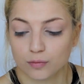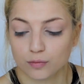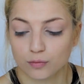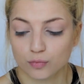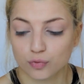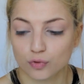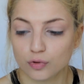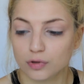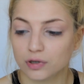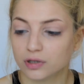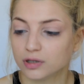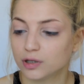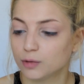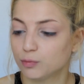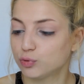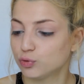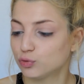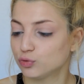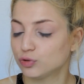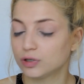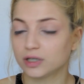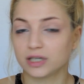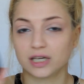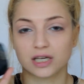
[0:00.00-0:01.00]
Bu arada
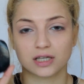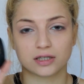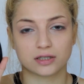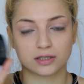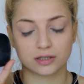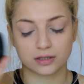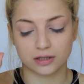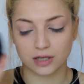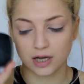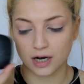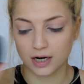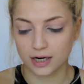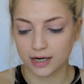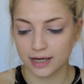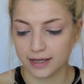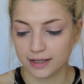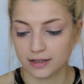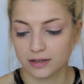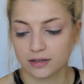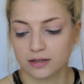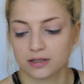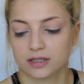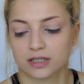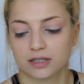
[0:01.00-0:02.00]
pudra Catherine
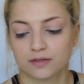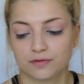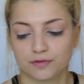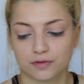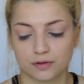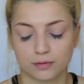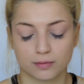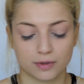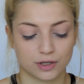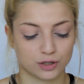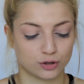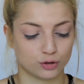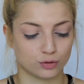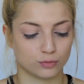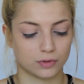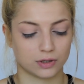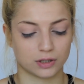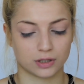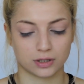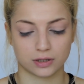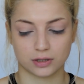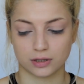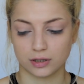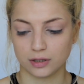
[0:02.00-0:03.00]
Arley'in 05
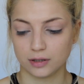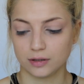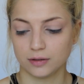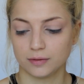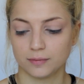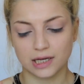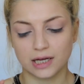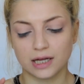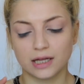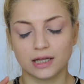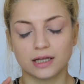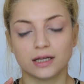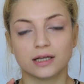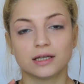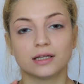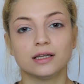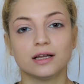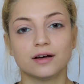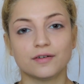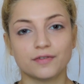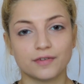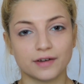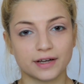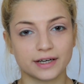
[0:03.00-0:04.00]
numarası.
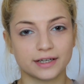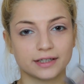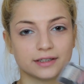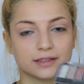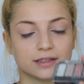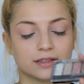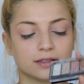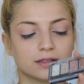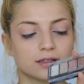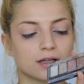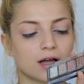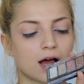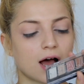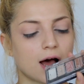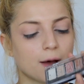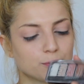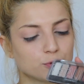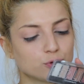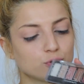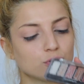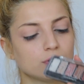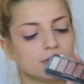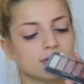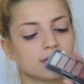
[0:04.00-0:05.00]
La Ferra'nın
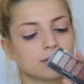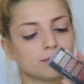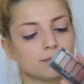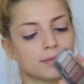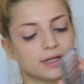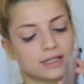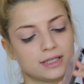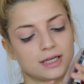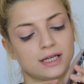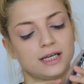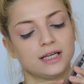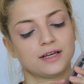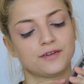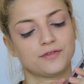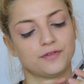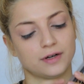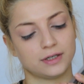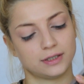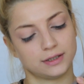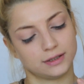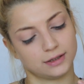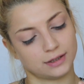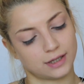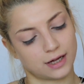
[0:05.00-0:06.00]
Absolute Metalik
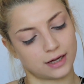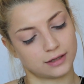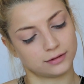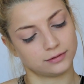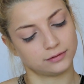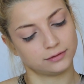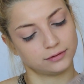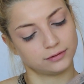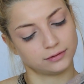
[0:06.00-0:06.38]
farından